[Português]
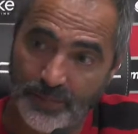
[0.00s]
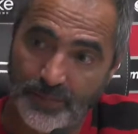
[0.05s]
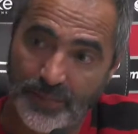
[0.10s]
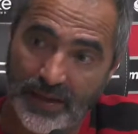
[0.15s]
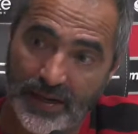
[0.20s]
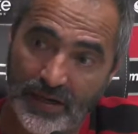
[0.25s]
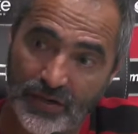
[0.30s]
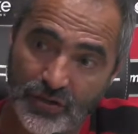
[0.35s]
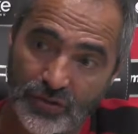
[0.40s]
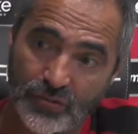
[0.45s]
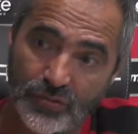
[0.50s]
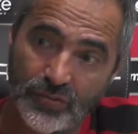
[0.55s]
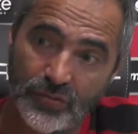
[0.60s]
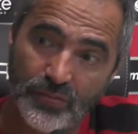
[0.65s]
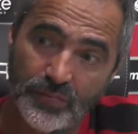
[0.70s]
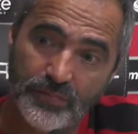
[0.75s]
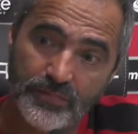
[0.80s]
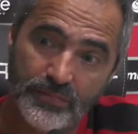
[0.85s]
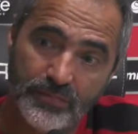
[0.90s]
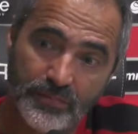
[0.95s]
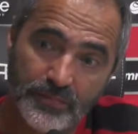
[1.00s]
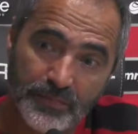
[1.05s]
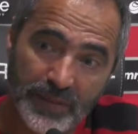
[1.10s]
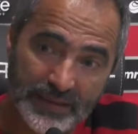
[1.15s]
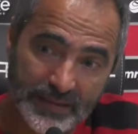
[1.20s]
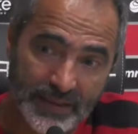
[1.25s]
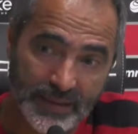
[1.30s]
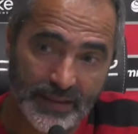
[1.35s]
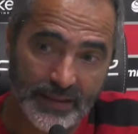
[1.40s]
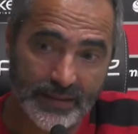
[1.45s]
perde um
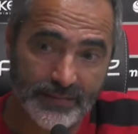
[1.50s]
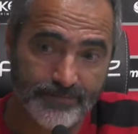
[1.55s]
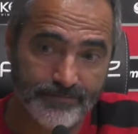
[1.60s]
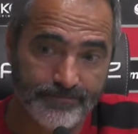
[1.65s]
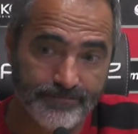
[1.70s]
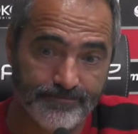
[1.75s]
Patrick.